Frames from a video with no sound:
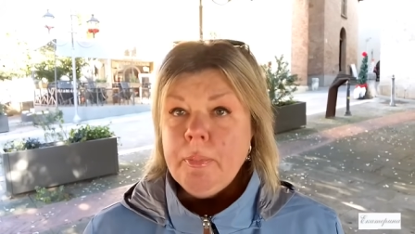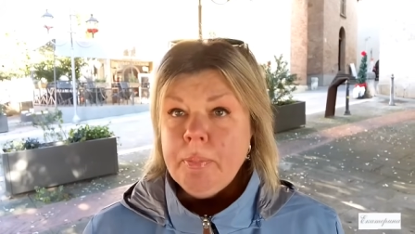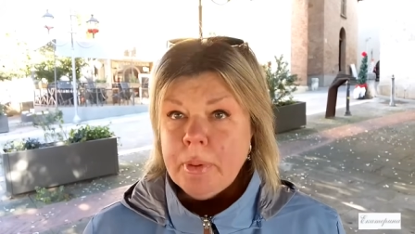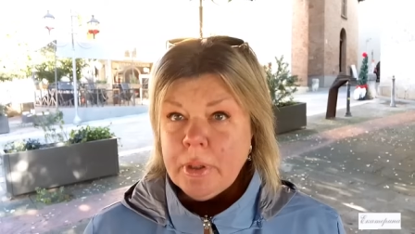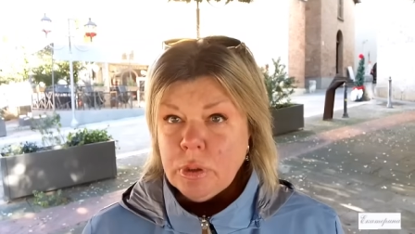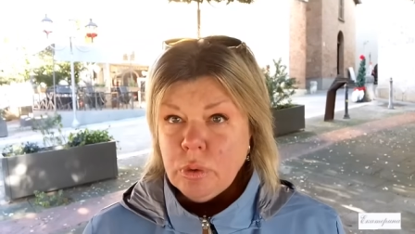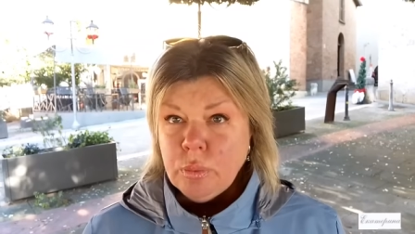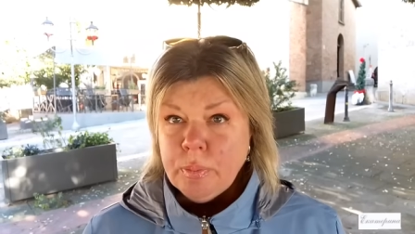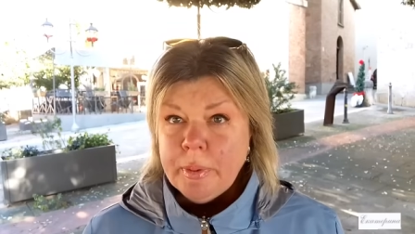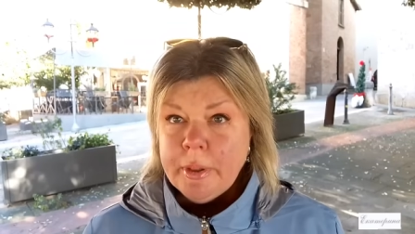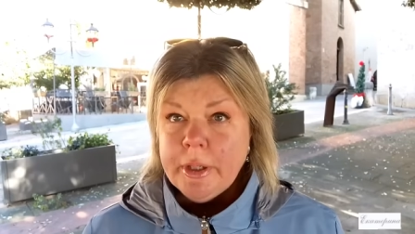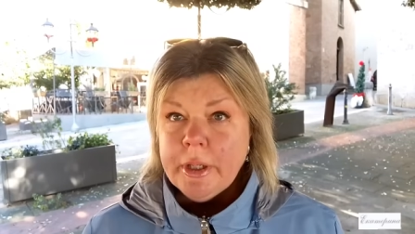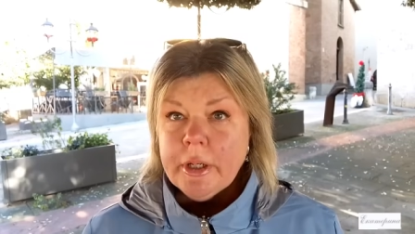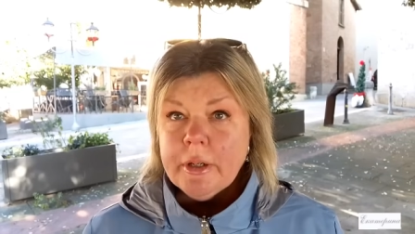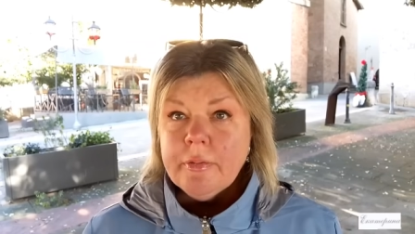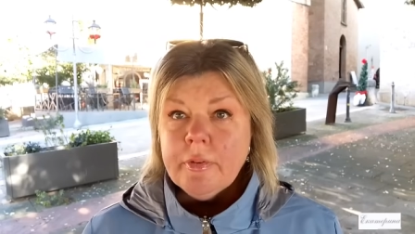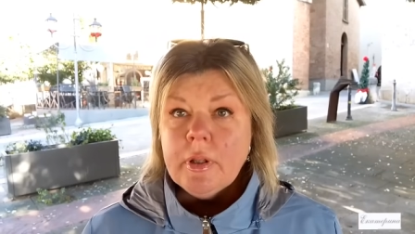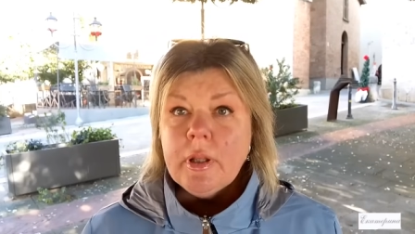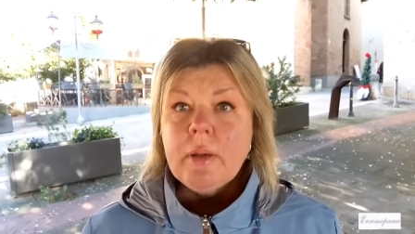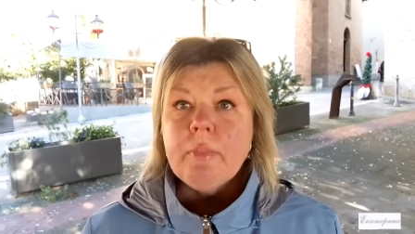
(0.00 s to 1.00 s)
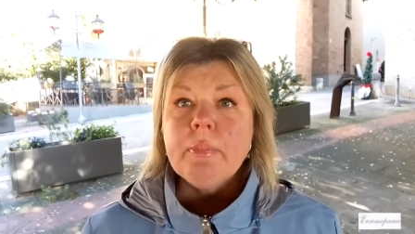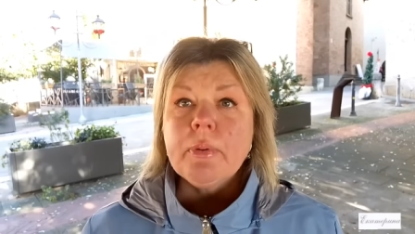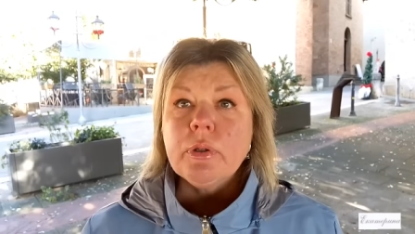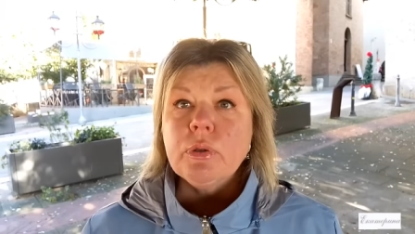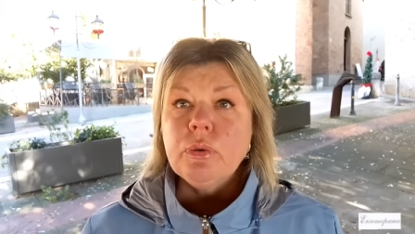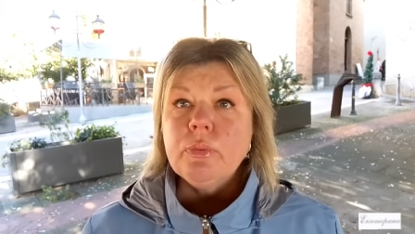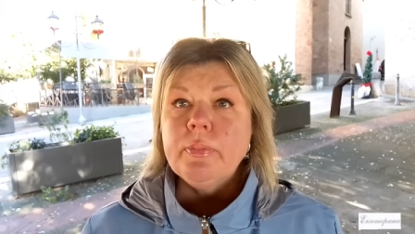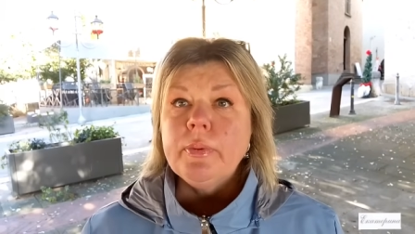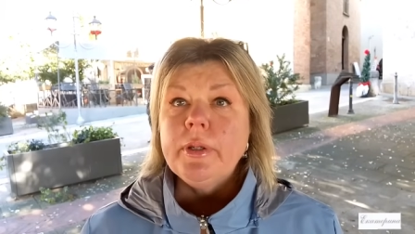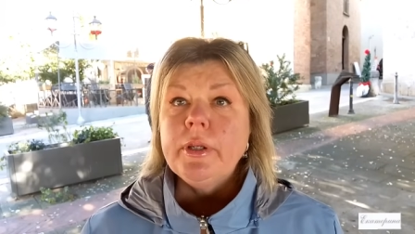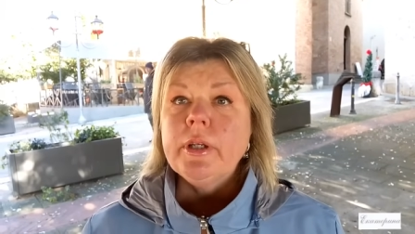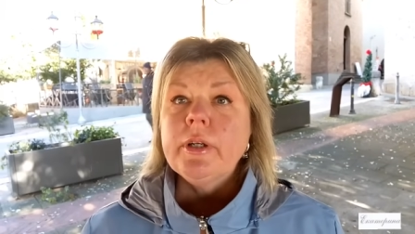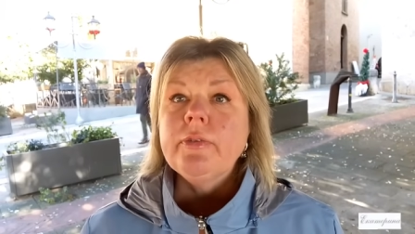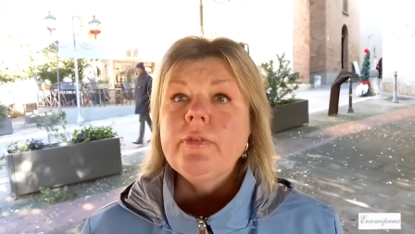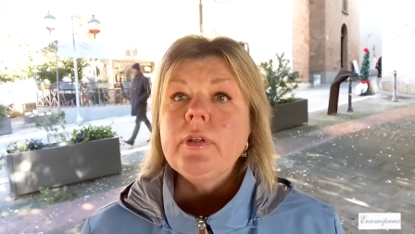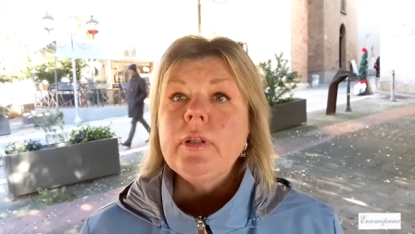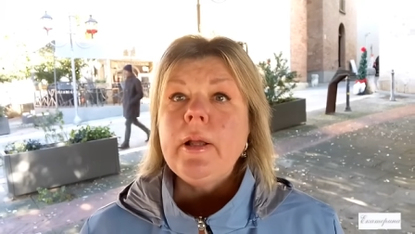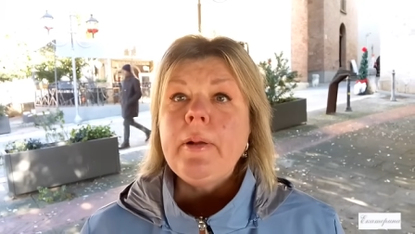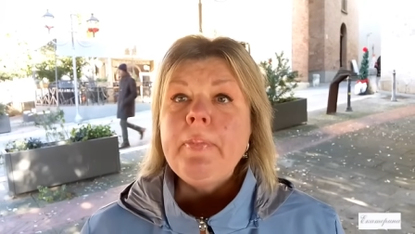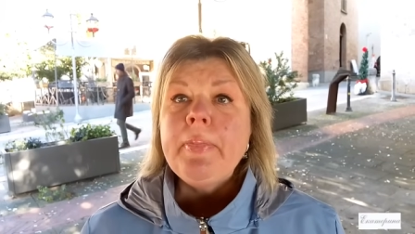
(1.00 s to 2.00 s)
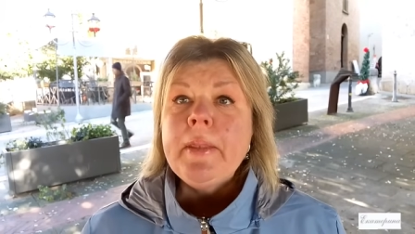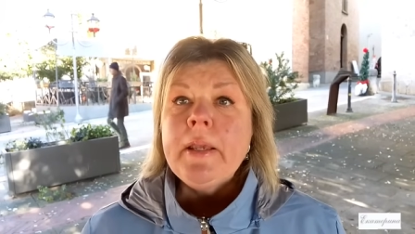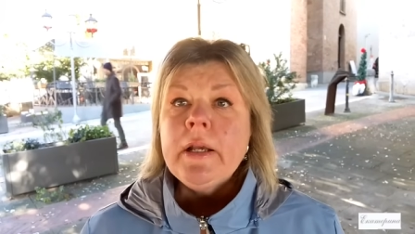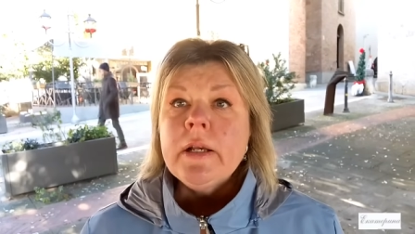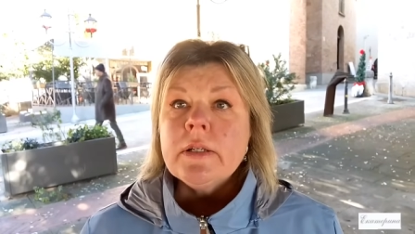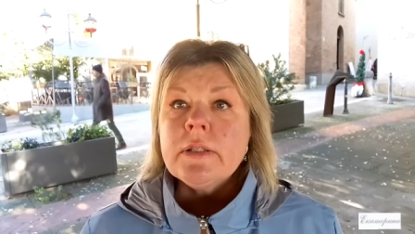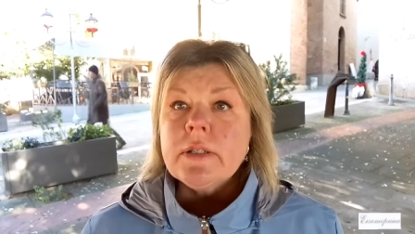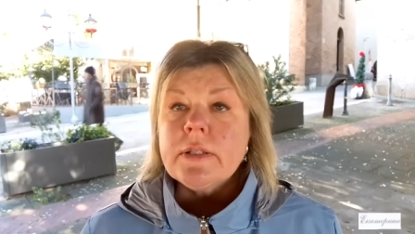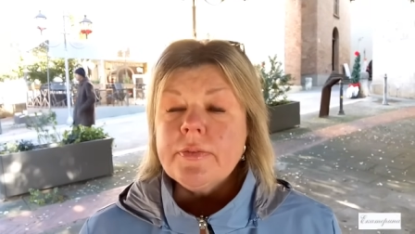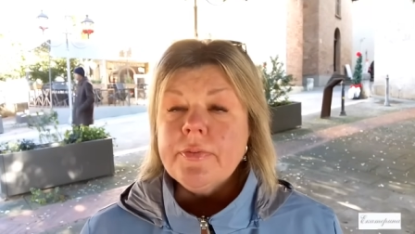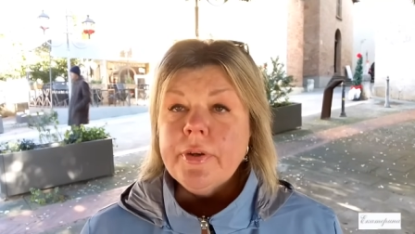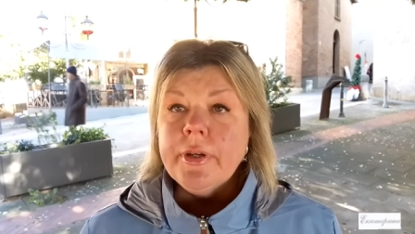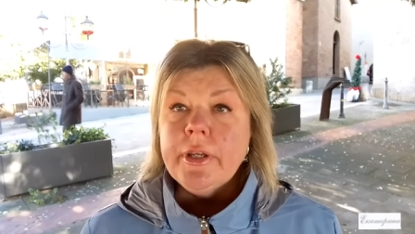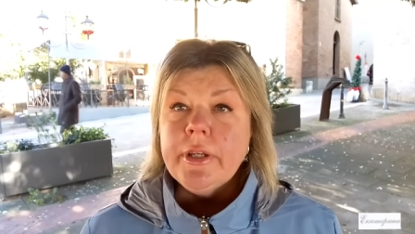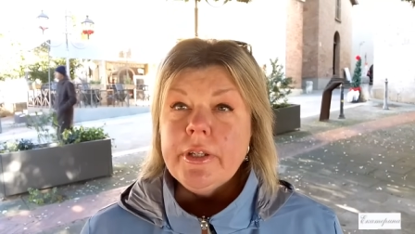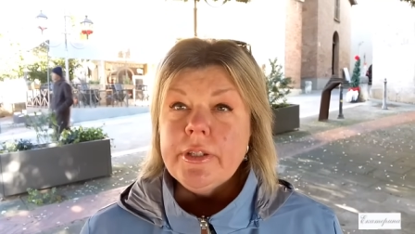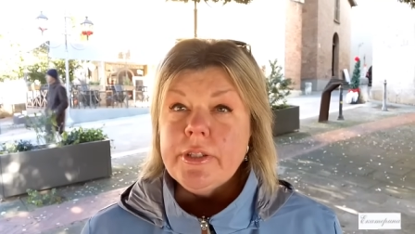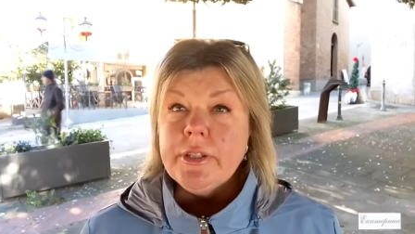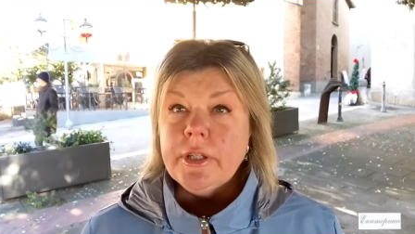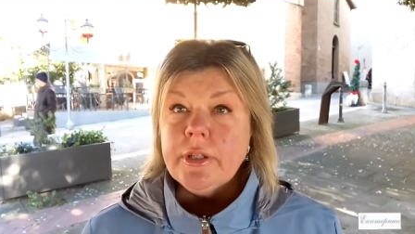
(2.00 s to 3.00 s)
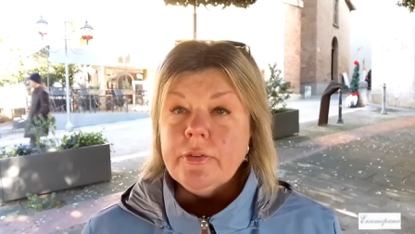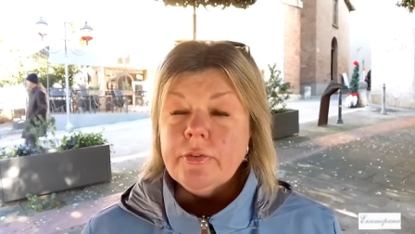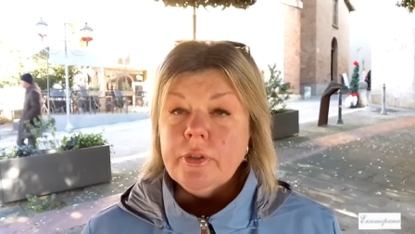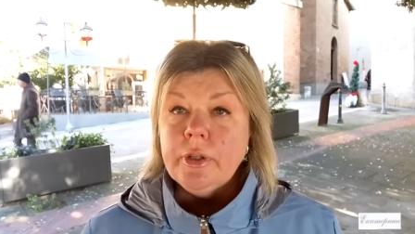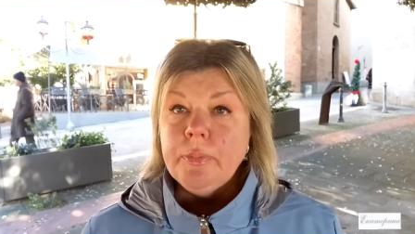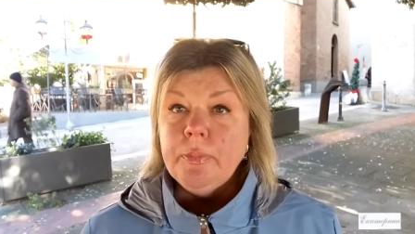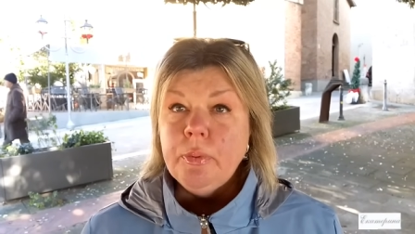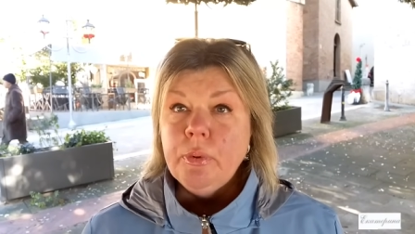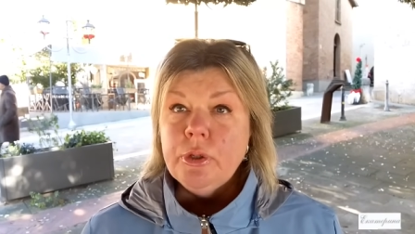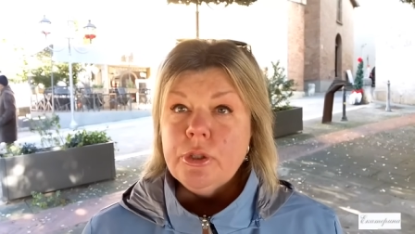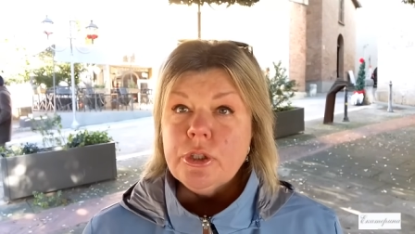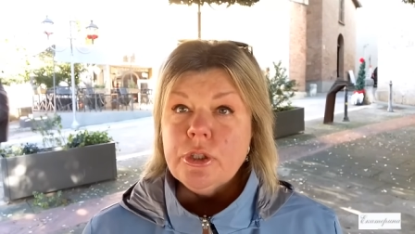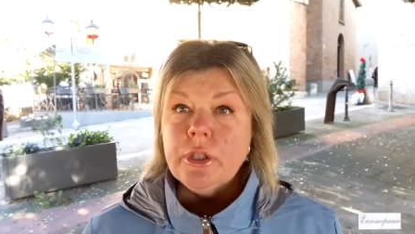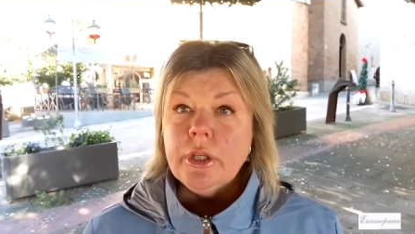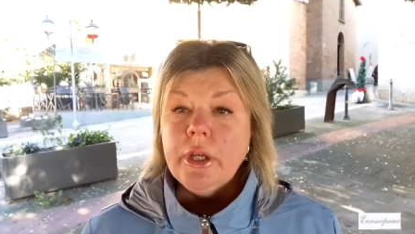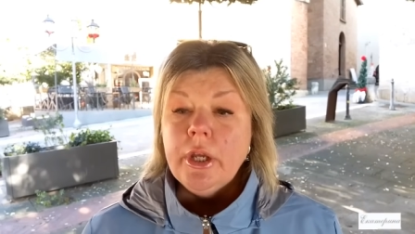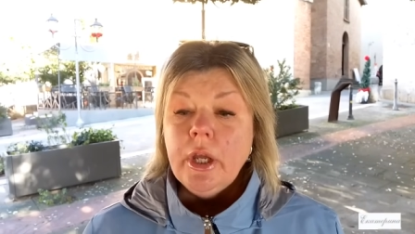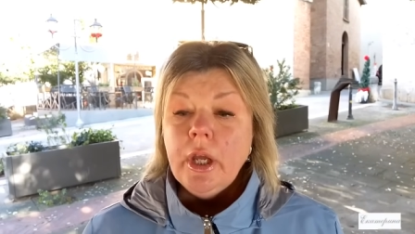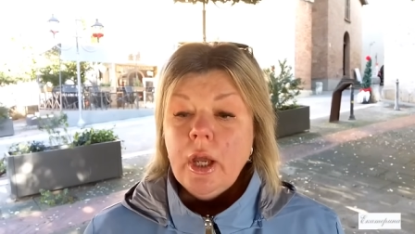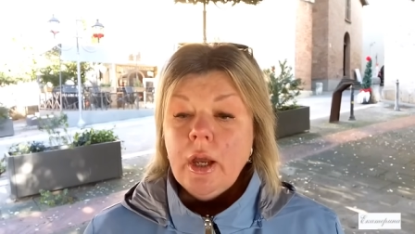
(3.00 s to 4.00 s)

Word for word: продублировала, продублировала со своей резервной почты.